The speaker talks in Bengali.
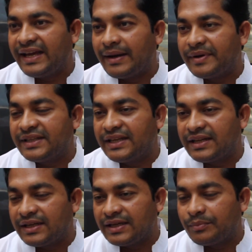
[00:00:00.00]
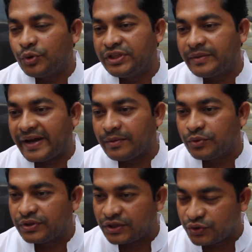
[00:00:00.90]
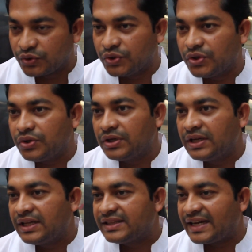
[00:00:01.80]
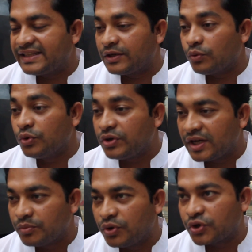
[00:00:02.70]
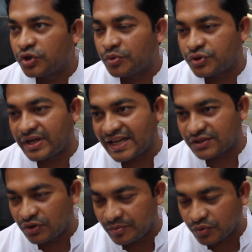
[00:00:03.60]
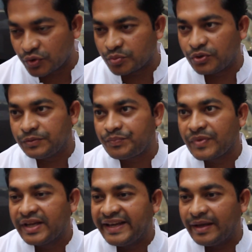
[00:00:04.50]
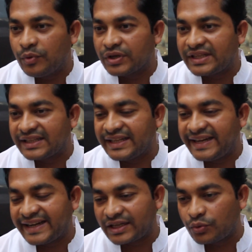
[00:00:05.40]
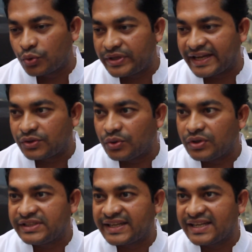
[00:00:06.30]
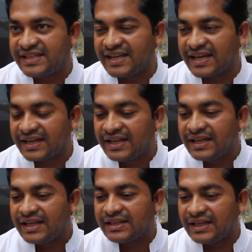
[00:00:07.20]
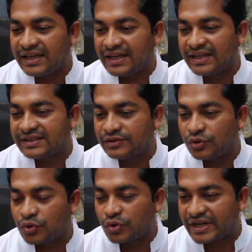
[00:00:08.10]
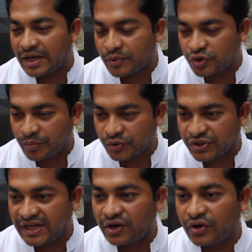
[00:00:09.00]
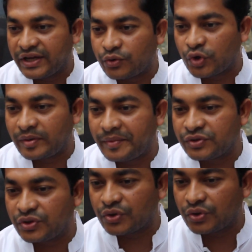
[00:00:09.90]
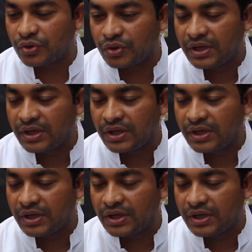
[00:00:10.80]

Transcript: আমাদের বধির ভাই বোনদের জন্য তাদের উন্নয়নমূলক সমস্ত কাজগুলো আমি করব এবং তাদের এটা একটা গুরু দায়িত্ব যে কেশিয়ার যেন কোনো টাকা পয়সা অপচয় না হয় কোনোভাবে যেন কোনো